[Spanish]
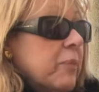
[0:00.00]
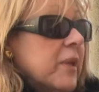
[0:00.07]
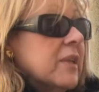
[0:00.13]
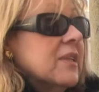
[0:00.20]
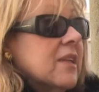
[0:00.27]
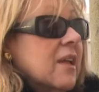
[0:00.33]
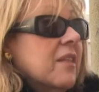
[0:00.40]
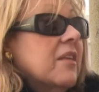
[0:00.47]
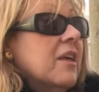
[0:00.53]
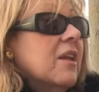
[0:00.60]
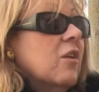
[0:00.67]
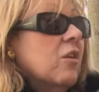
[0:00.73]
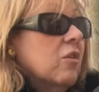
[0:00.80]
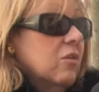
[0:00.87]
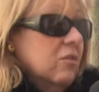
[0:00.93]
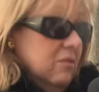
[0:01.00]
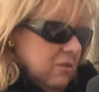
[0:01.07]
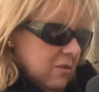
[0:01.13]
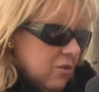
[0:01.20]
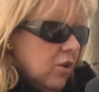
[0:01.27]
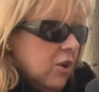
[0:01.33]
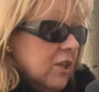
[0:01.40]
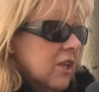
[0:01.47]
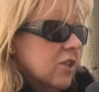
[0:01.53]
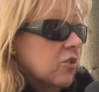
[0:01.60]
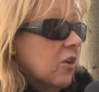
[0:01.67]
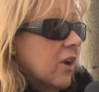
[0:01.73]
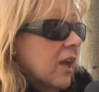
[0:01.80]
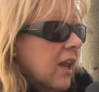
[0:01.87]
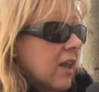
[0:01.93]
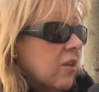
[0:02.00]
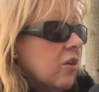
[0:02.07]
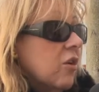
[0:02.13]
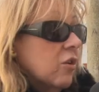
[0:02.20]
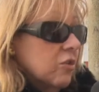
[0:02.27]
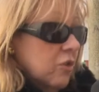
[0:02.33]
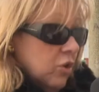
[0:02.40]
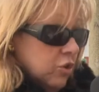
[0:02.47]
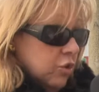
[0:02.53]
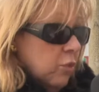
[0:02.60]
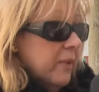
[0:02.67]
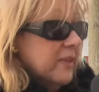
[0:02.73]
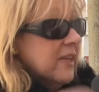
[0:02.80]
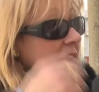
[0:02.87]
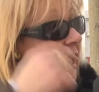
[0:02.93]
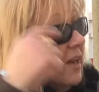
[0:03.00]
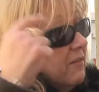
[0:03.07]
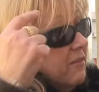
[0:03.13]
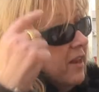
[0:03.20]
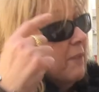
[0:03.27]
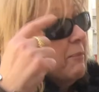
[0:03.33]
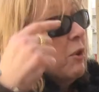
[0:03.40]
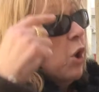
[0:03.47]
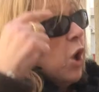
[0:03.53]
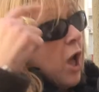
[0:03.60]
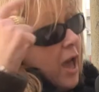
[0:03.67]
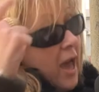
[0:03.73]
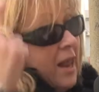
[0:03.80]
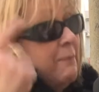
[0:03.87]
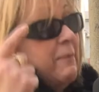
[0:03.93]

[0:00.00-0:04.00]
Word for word: piensas hacer lo, que tienes congelado, lo, subes a la nevera, pero a la